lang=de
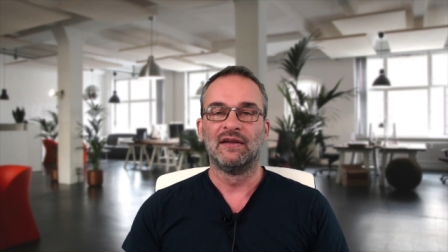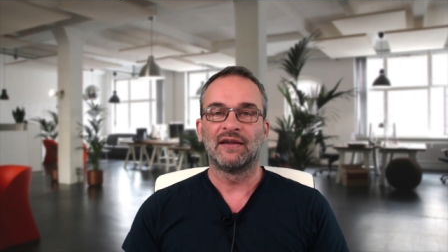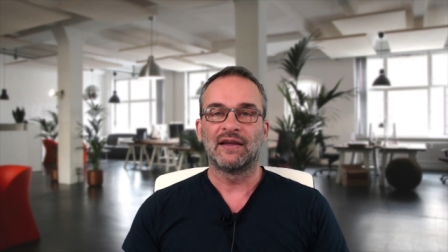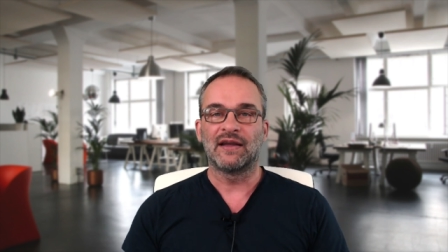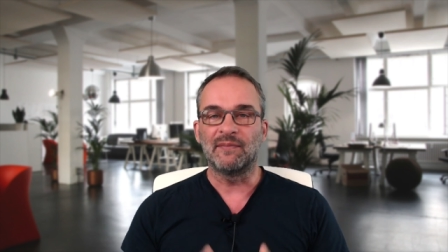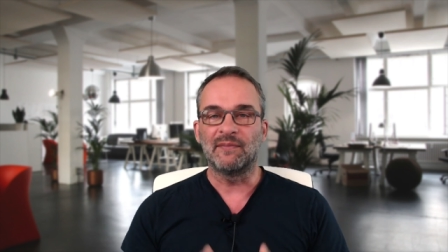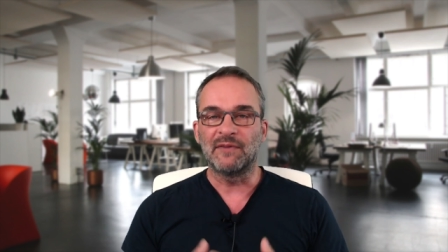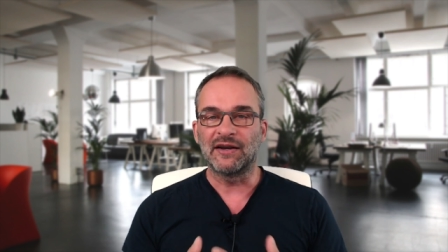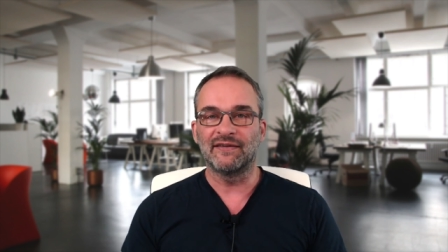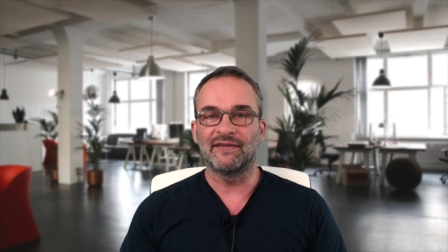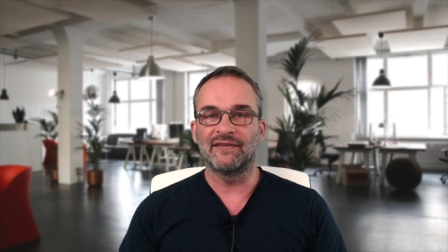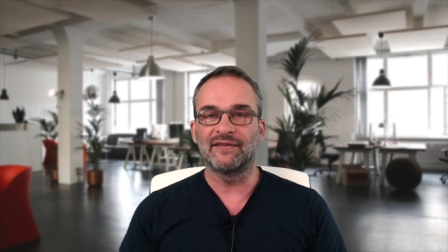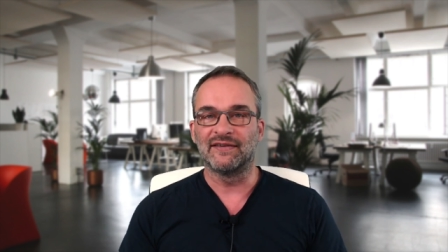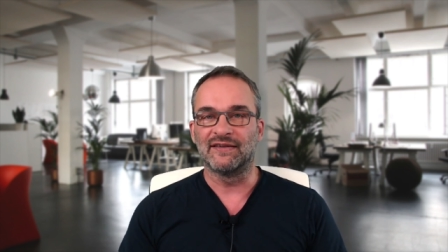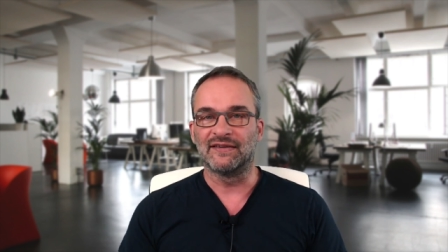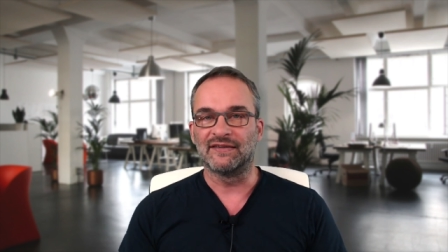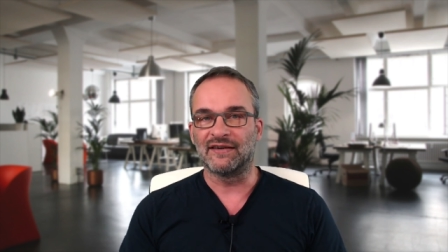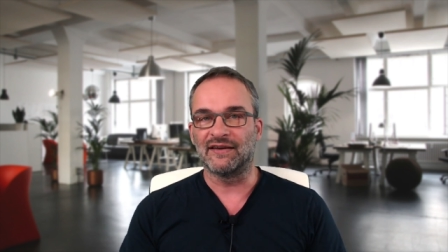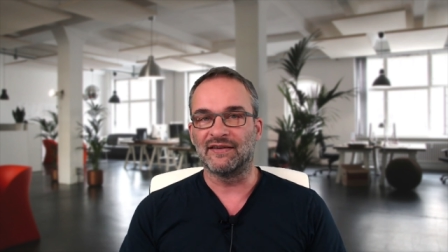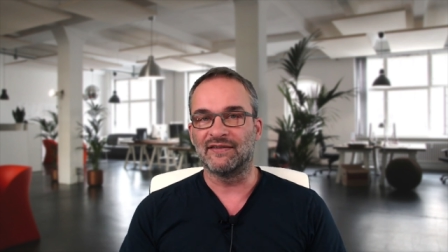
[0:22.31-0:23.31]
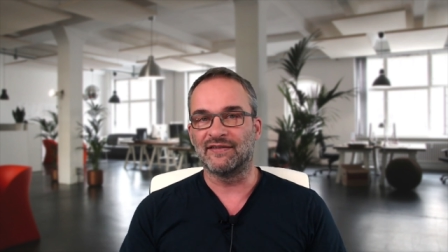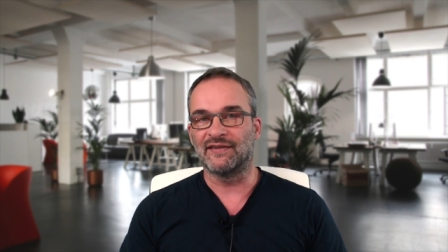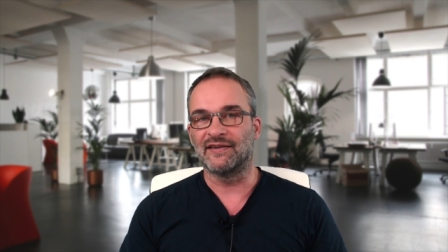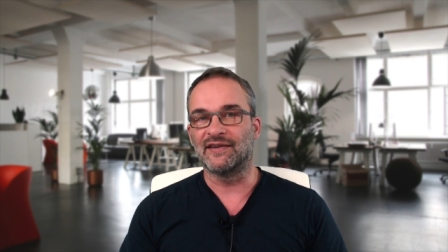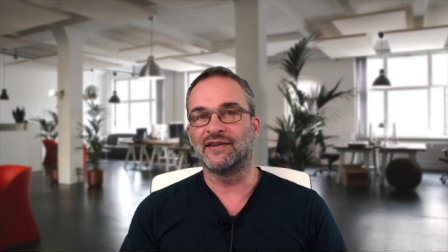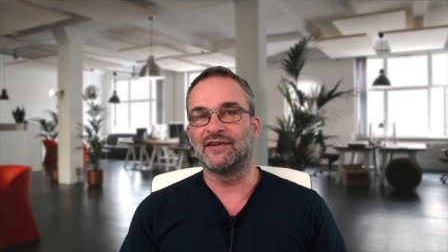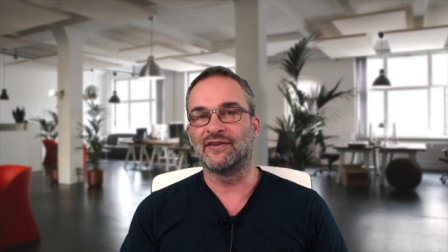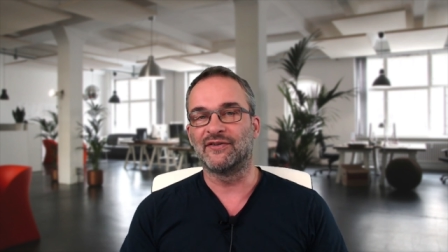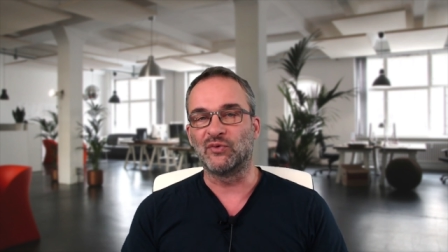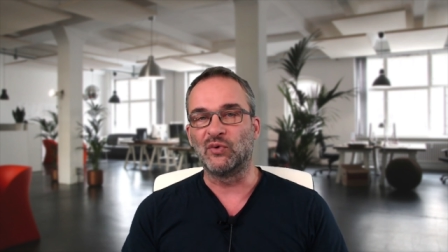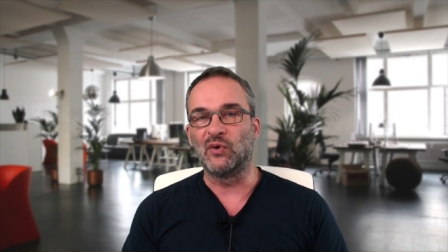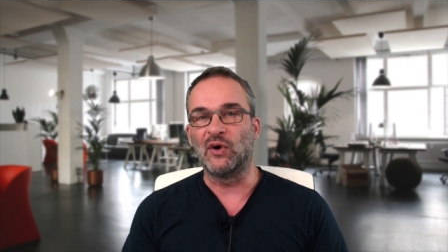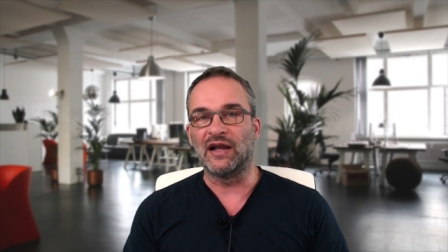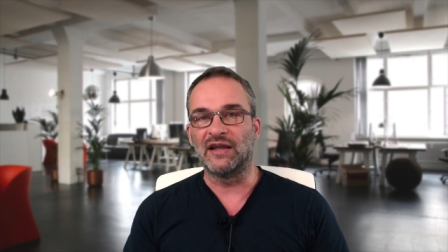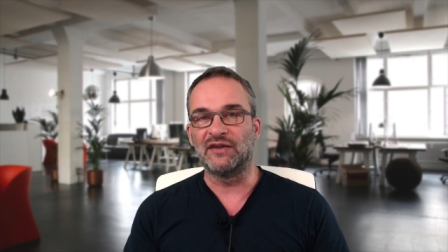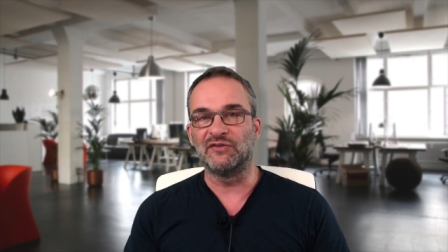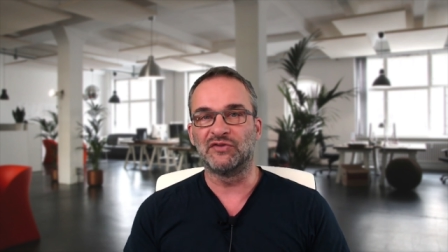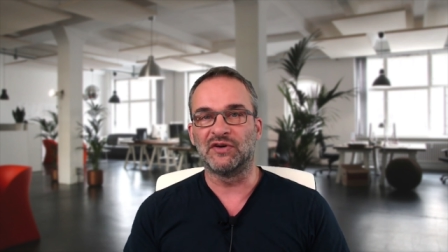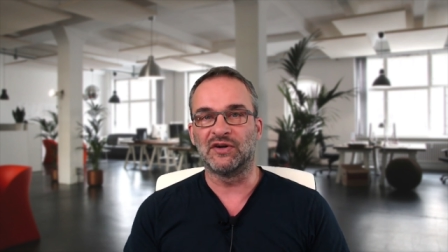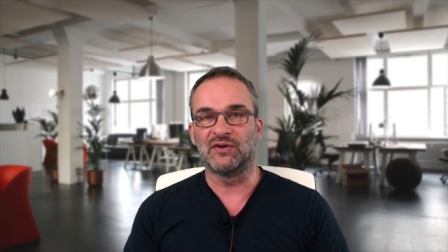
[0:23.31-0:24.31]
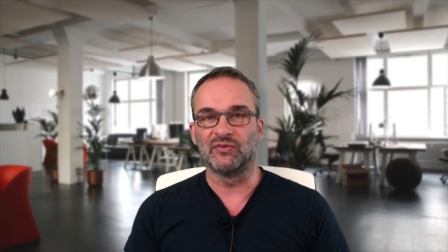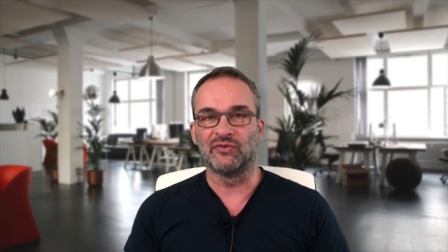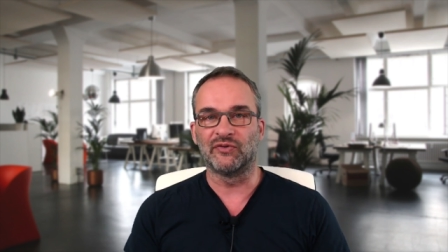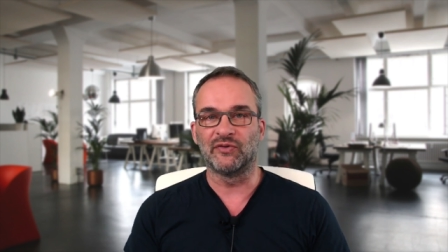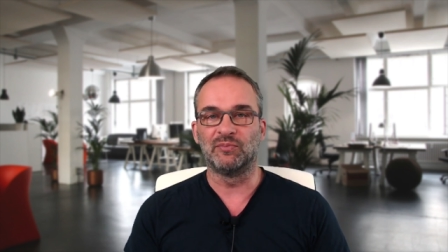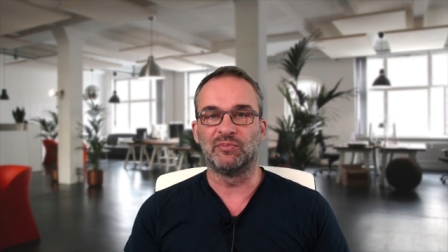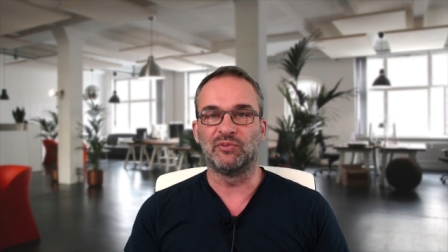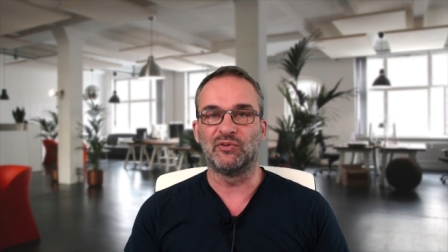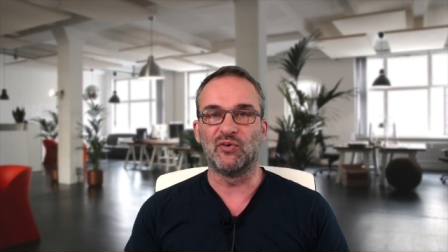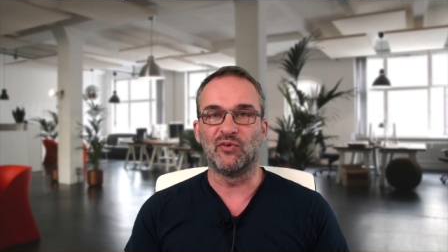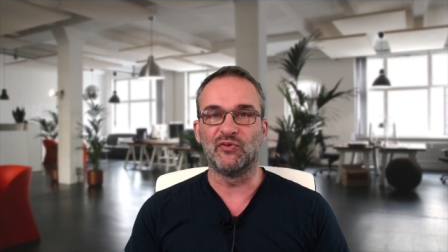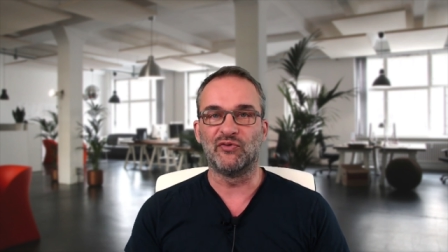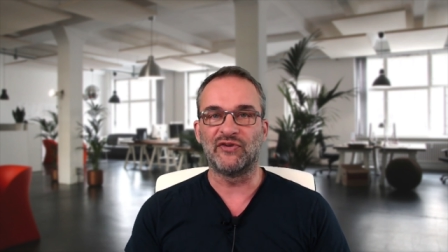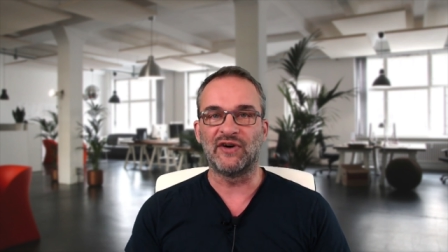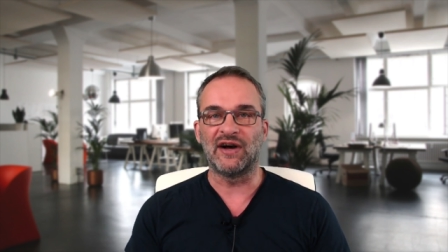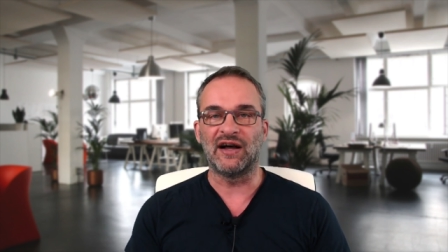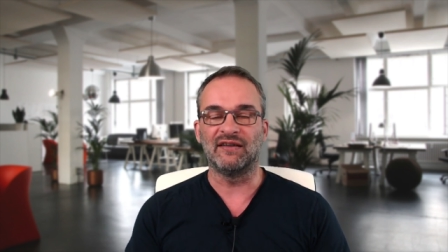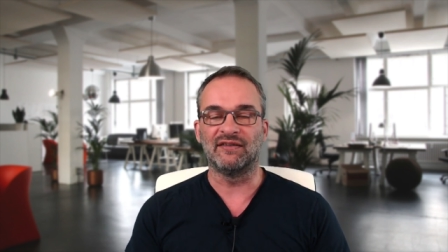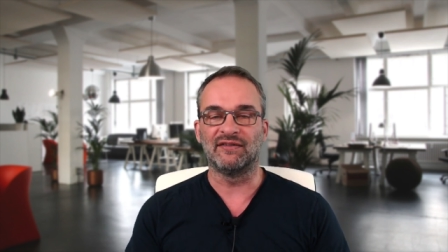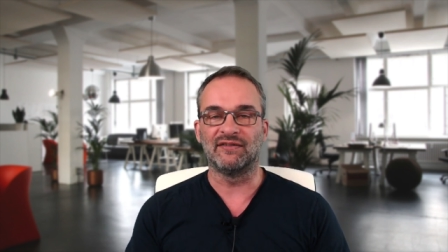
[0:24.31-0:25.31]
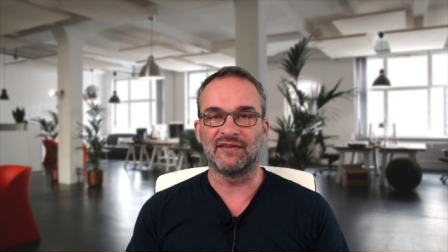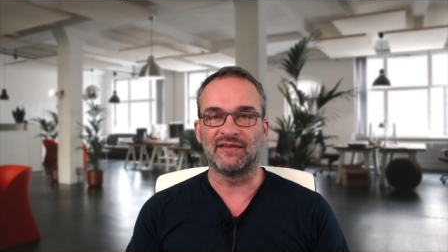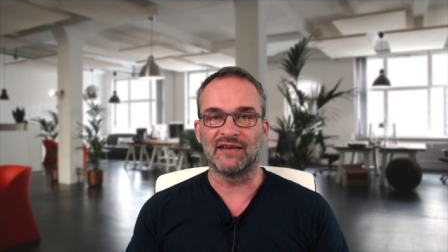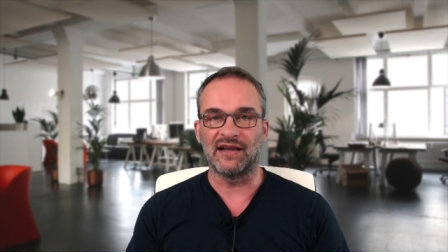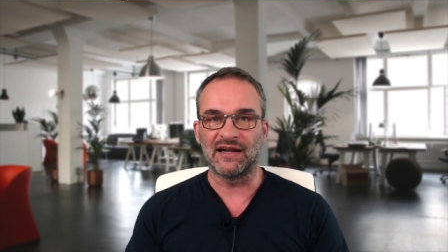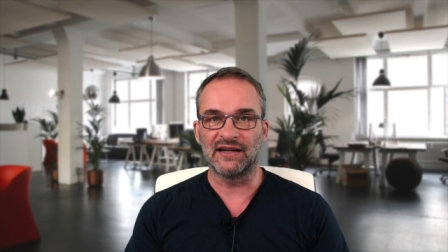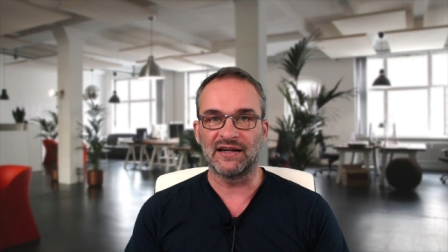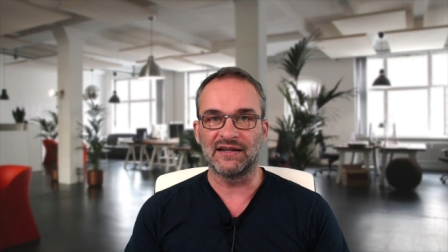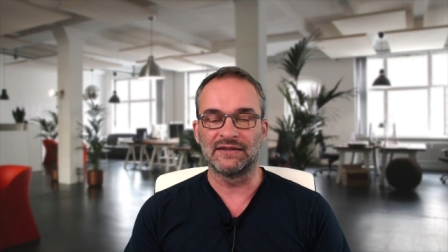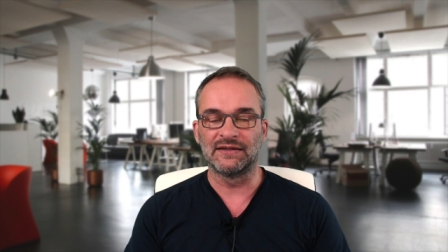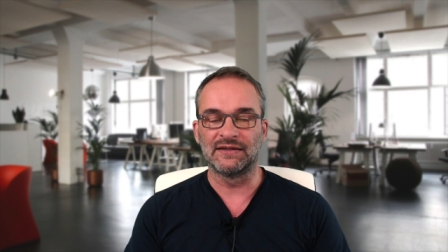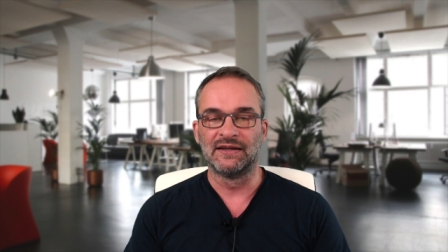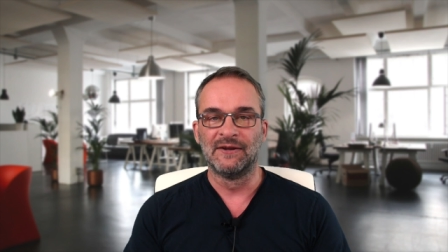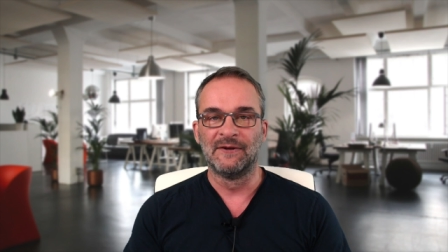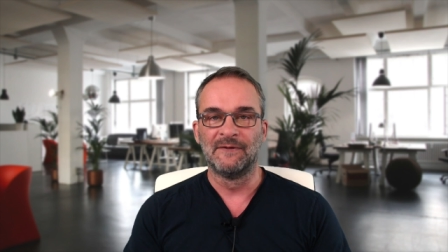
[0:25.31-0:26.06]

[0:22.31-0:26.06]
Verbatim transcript: Kann man das tatsächlich so einfach und so profan sagen?